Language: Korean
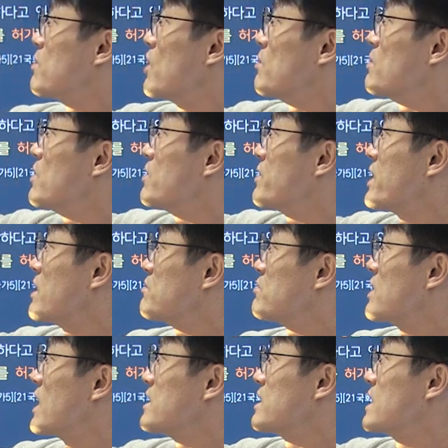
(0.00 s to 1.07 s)
법원
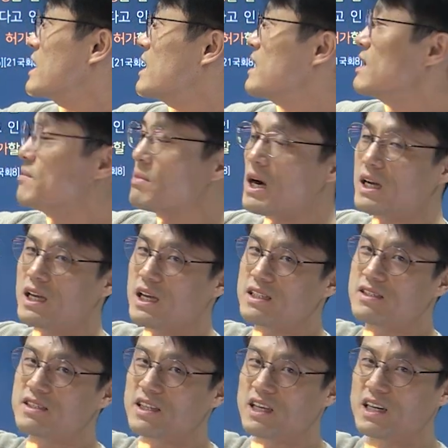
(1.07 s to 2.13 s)
내부가 아니라 밖에
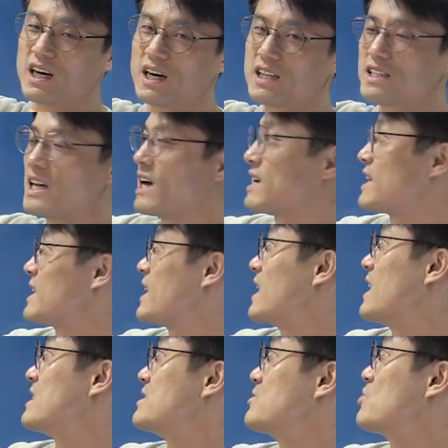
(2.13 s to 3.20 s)
있는 기관,
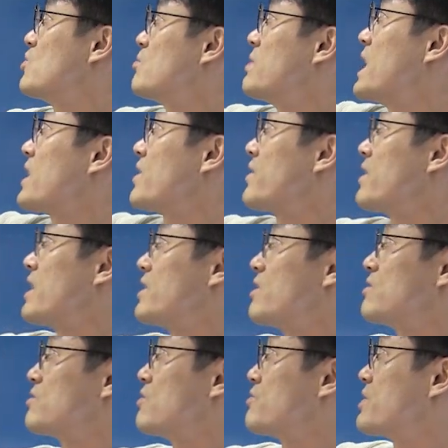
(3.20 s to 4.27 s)
타기관으로
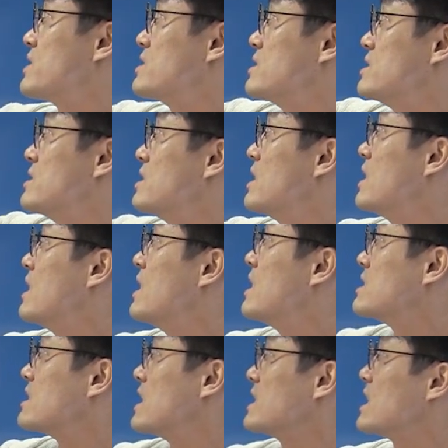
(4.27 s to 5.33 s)
파견하려는 경우에는
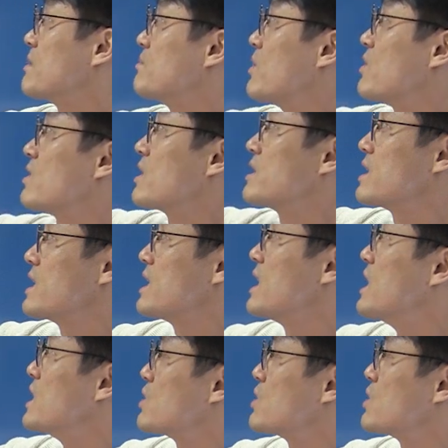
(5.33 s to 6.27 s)
해당 법관의